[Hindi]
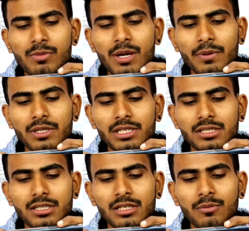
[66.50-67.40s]
अभी आप देख
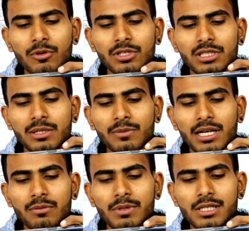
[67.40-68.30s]
सकते हैं हमको रिनेम
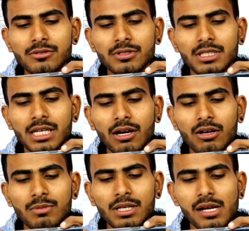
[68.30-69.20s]
कार्ड मिल चुकी है
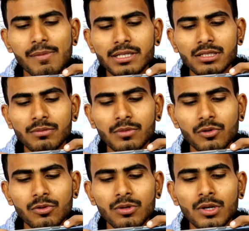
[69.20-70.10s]
और मिलने के बाद से
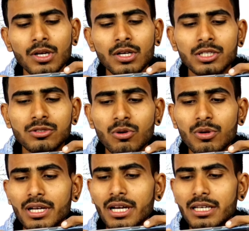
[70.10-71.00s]
हमको इसको
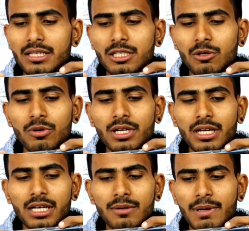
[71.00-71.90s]
ओके कर देते हैं ओके
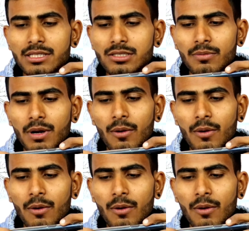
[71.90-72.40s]
करने के बाद से अब